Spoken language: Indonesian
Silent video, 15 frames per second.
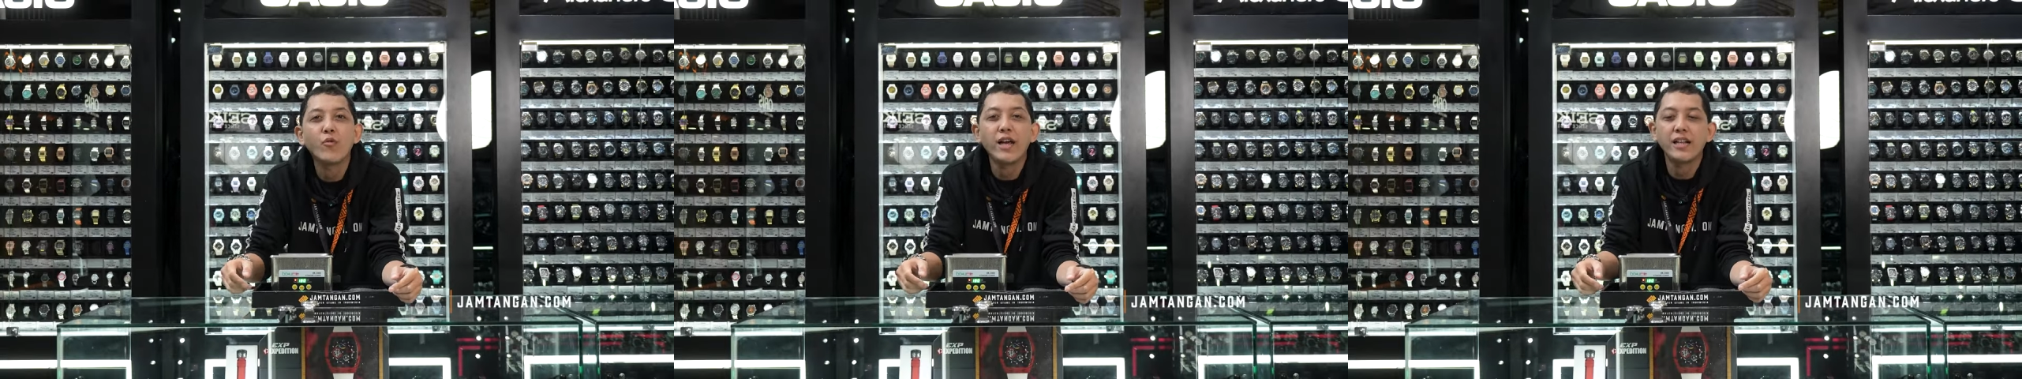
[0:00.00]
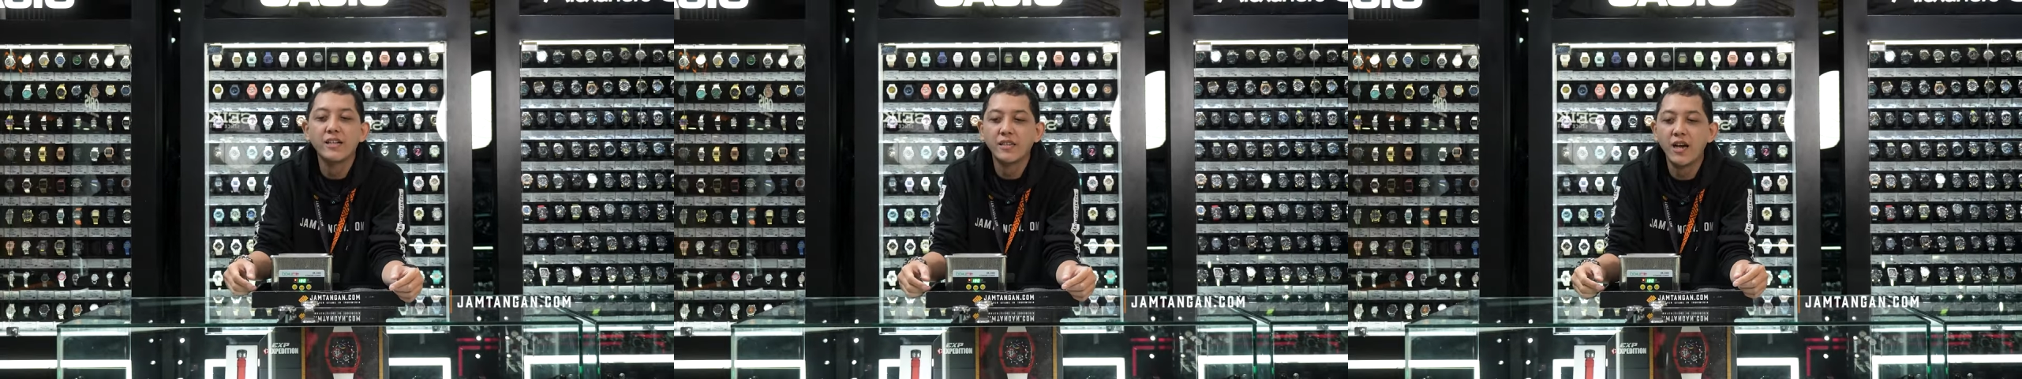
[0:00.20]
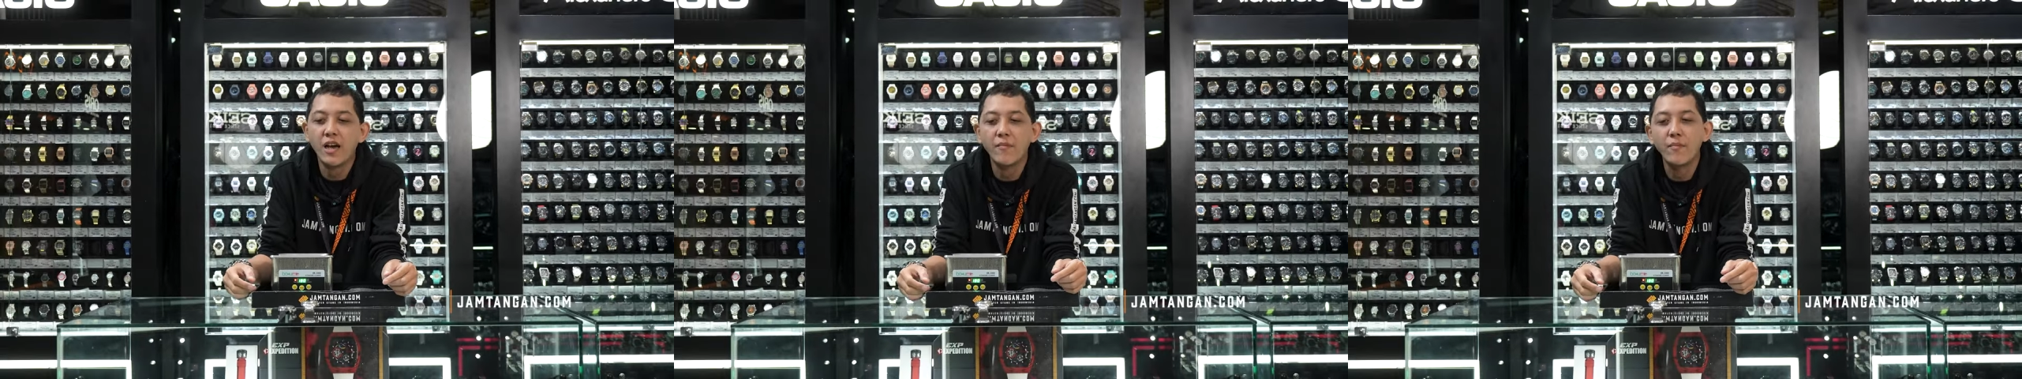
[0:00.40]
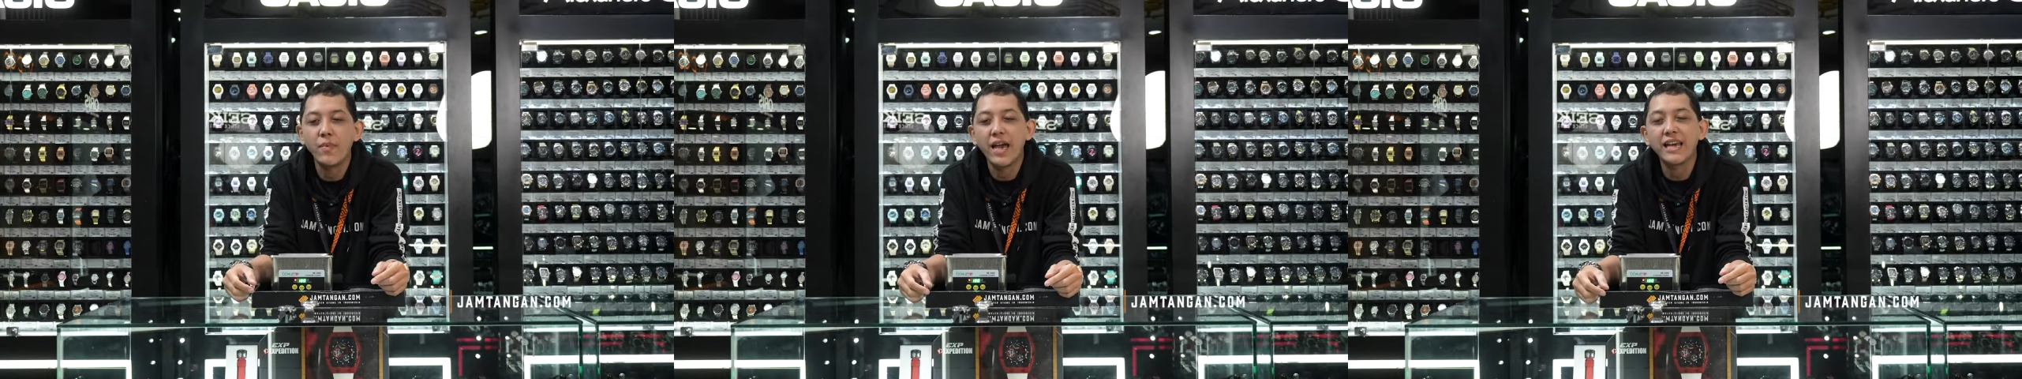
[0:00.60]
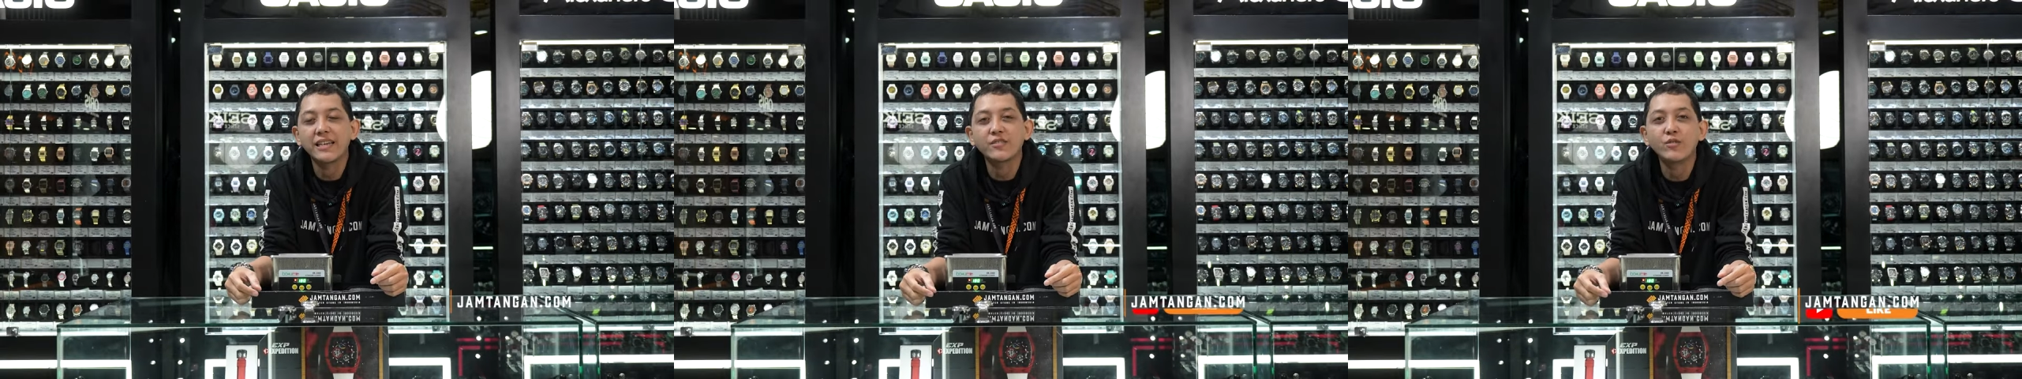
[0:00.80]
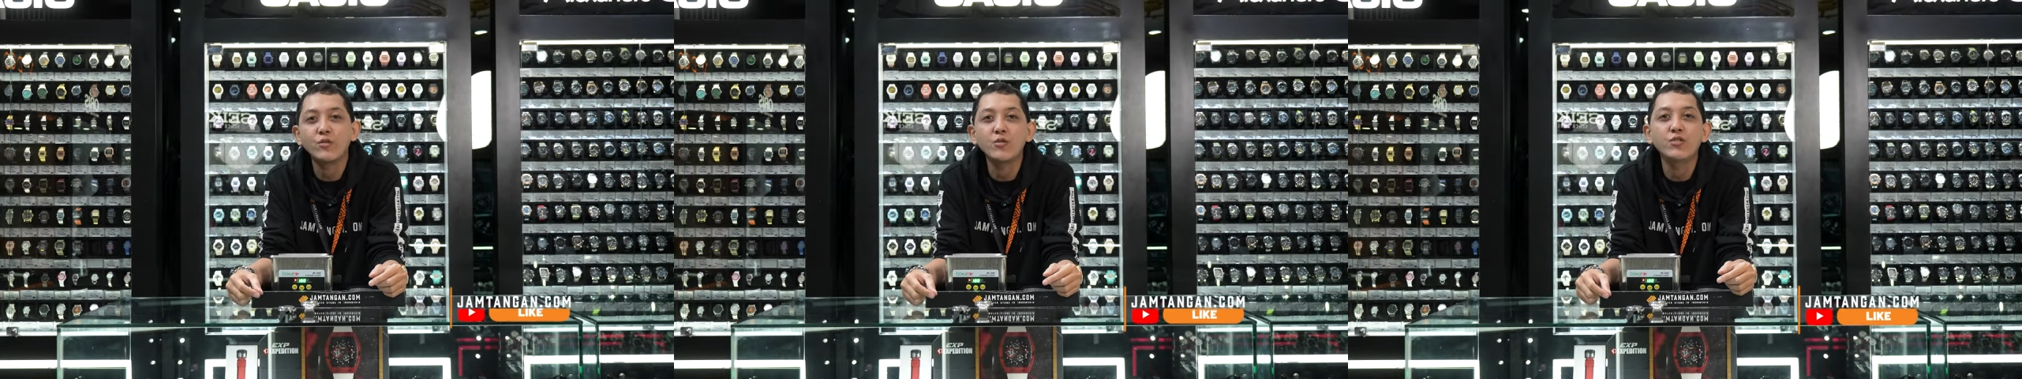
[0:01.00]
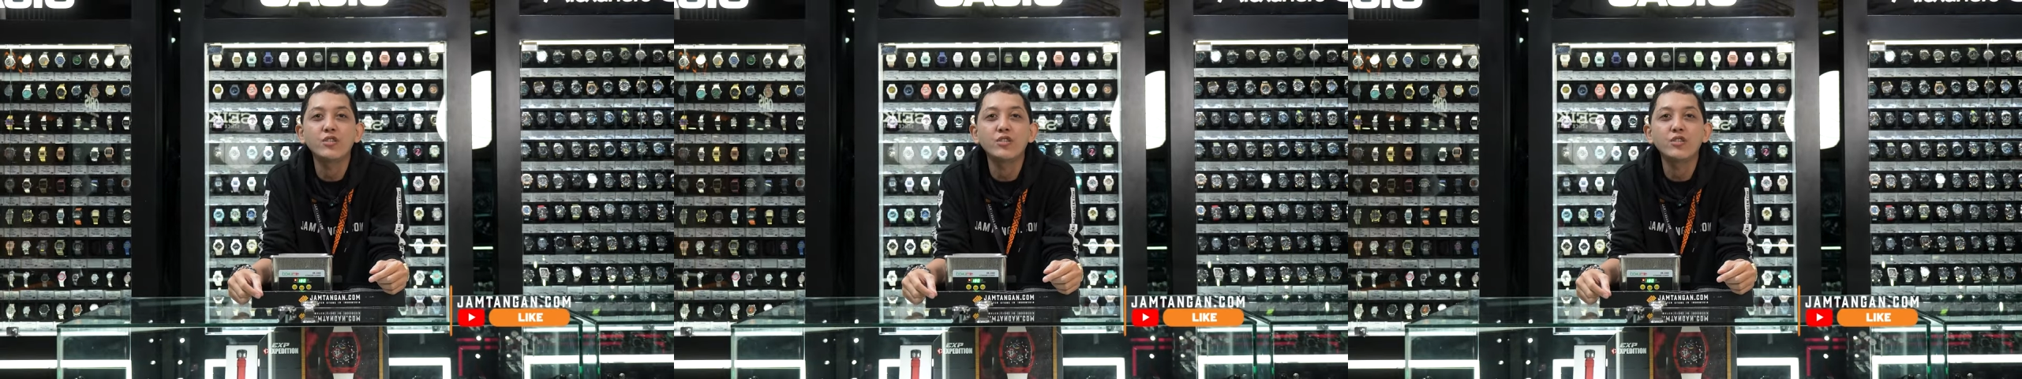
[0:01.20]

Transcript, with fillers: welcome back to